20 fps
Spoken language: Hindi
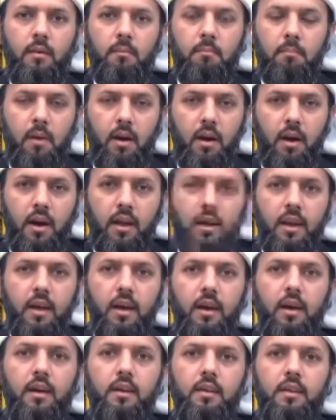महाना
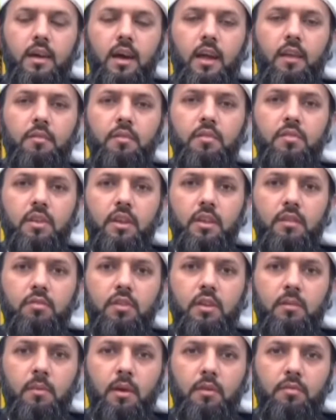ग्यारहवीं शरीफ
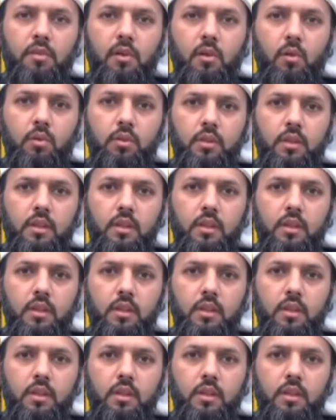की महफिल होती